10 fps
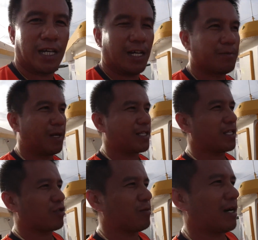uh,
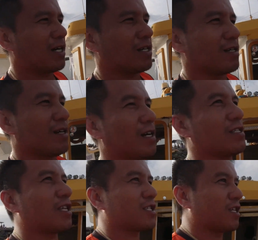vlog nito ma,
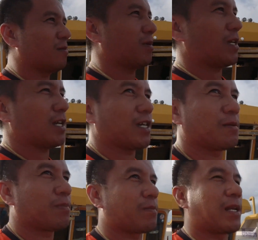uh, Touch Kibi,
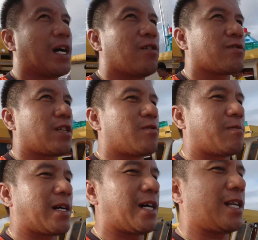ayan papalaot na
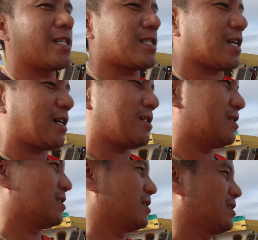yung mga lansa
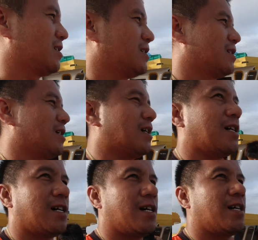
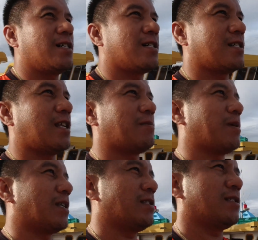uh,
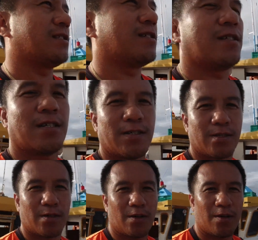namin
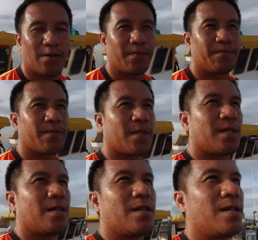so
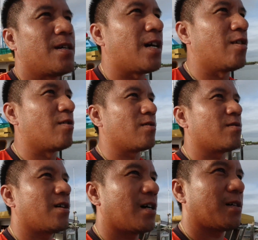
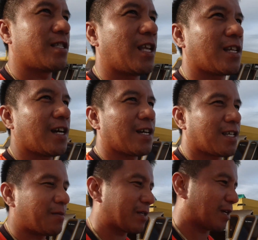ano uh, deal ka
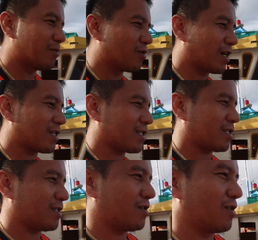sama tayo
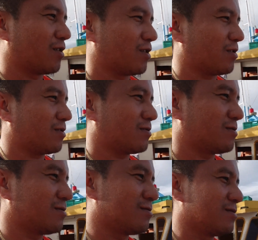bukas or
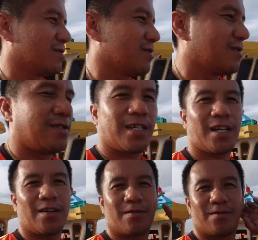
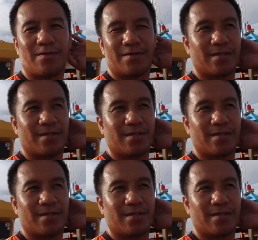ikaw